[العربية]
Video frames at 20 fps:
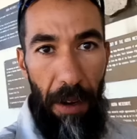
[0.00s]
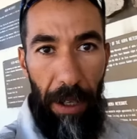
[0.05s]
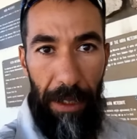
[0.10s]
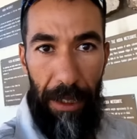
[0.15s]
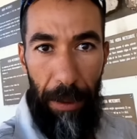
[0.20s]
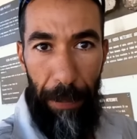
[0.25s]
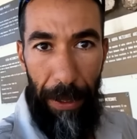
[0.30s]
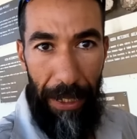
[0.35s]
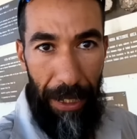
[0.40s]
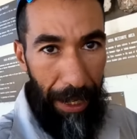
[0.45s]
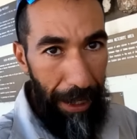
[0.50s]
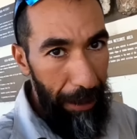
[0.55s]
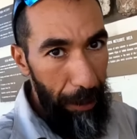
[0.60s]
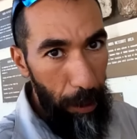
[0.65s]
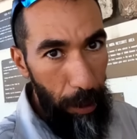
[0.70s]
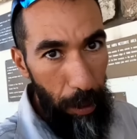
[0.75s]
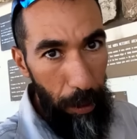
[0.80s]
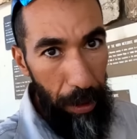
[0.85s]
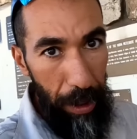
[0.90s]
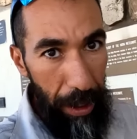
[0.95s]
ودابا انا
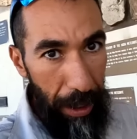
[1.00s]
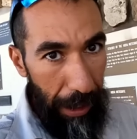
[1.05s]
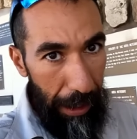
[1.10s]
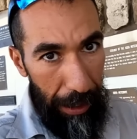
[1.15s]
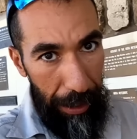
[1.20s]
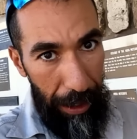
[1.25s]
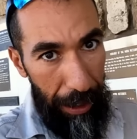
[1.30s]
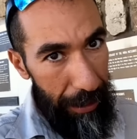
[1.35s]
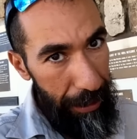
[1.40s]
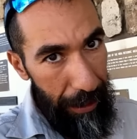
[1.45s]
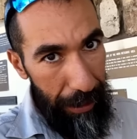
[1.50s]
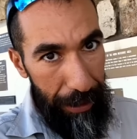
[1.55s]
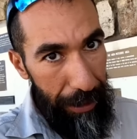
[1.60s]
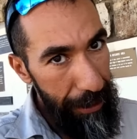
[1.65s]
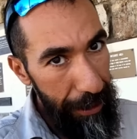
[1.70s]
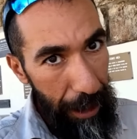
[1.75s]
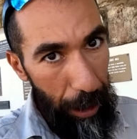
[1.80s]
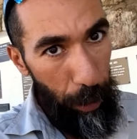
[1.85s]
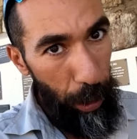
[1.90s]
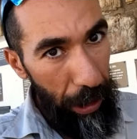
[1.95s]
غيقولوا لي الا كانت هذه
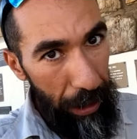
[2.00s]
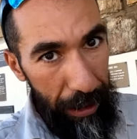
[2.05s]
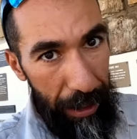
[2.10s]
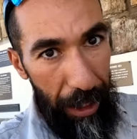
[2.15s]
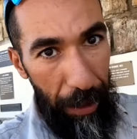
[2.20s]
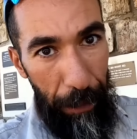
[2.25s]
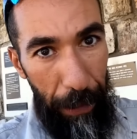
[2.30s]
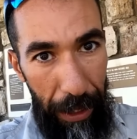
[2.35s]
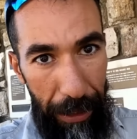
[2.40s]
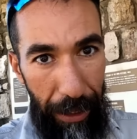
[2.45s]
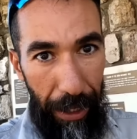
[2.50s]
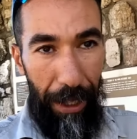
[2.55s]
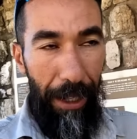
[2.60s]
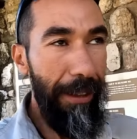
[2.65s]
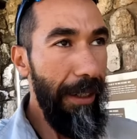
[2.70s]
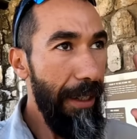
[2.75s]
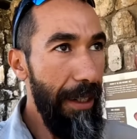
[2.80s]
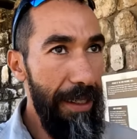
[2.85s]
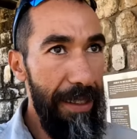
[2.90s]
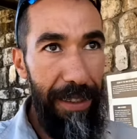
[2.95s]
ساويه الثمن راه
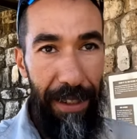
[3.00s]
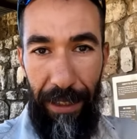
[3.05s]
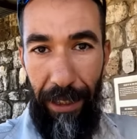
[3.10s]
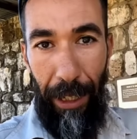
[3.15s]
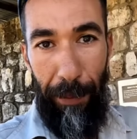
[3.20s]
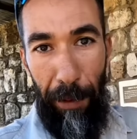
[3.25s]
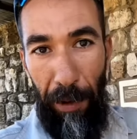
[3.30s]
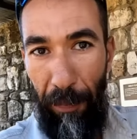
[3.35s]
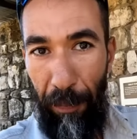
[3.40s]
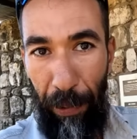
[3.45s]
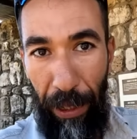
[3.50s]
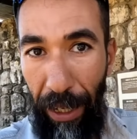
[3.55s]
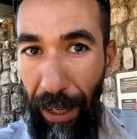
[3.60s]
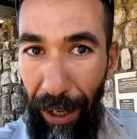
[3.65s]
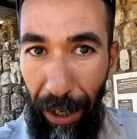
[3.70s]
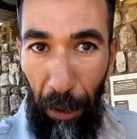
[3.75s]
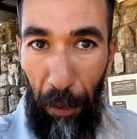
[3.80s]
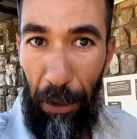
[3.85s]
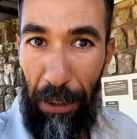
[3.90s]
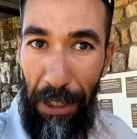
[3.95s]
غادي نهزها نضربها في
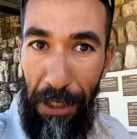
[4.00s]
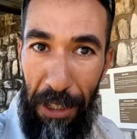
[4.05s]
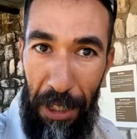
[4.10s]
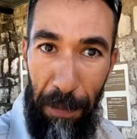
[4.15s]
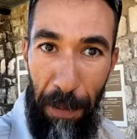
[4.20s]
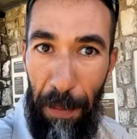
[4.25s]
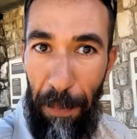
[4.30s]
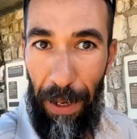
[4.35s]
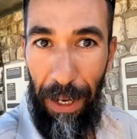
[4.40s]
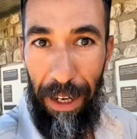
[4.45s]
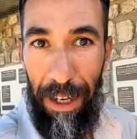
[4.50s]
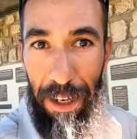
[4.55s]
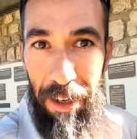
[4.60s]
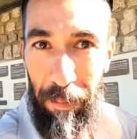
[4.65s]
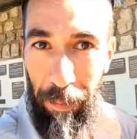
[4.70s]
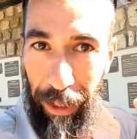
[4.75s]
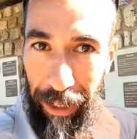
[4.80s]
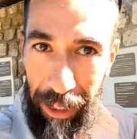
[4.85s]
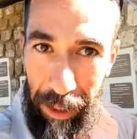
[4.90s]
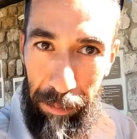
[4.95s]
بيكالا وغادي نجيبها معايا
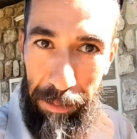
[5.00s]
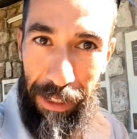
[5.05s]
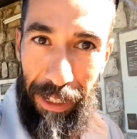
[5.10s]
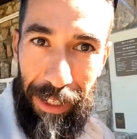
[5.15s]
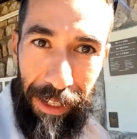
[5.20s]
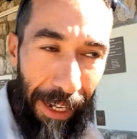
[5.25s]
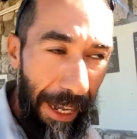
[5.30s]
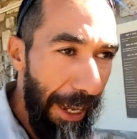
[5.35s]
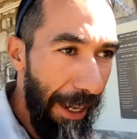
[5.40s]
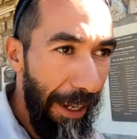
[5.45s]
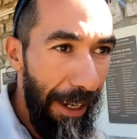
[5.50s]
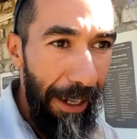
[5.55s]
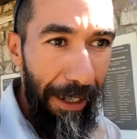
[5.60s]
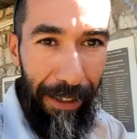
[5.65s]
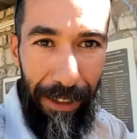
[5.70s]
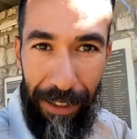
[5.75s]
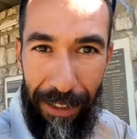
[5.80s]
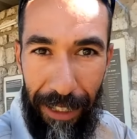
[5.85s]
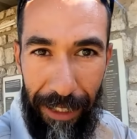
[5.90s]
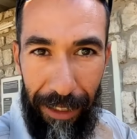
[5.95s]
للمغرب ترى
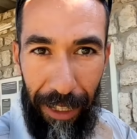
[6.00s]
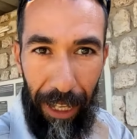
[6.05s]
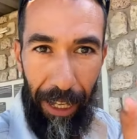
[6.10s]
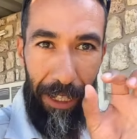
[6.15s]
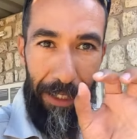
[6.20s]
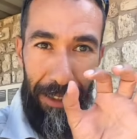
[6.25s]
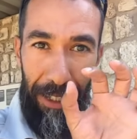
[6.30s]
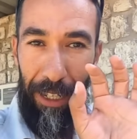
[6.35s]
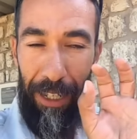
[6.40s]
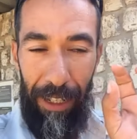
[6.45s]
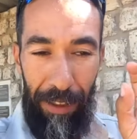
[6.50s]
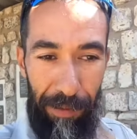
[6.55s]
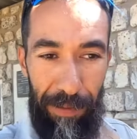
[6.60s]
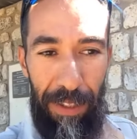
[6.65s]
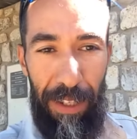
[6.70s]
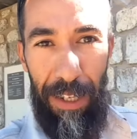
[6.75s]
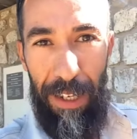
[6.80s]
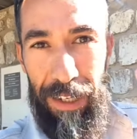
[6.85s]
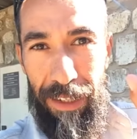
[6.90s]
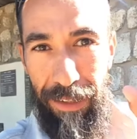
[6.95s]
العاقات راه تيطيح غير
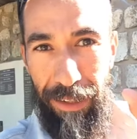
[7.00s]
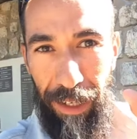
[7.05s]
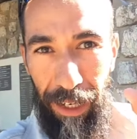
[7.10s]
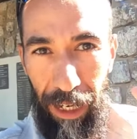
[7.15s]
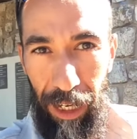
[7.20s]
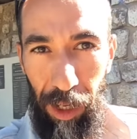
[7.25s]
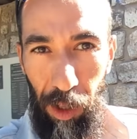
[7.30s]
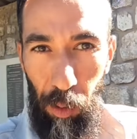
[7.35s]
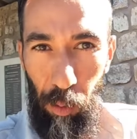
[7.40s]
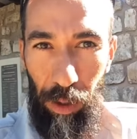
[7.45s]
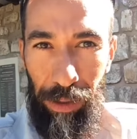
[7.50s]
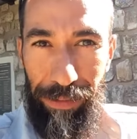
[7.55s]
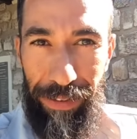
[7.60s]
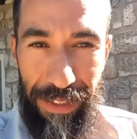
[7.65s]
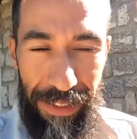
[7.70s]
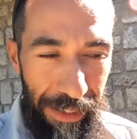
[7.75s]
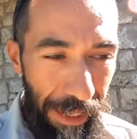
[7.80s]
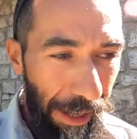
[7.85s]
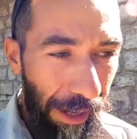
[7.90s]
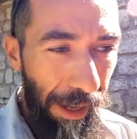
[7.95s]
طريفت صغيور في
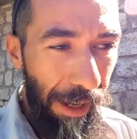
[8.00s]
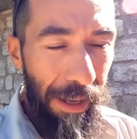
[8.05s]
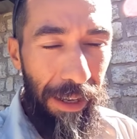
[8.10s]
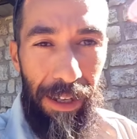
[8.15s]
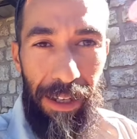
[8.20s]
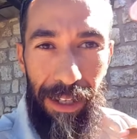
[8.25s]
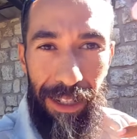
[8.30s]
الصحراء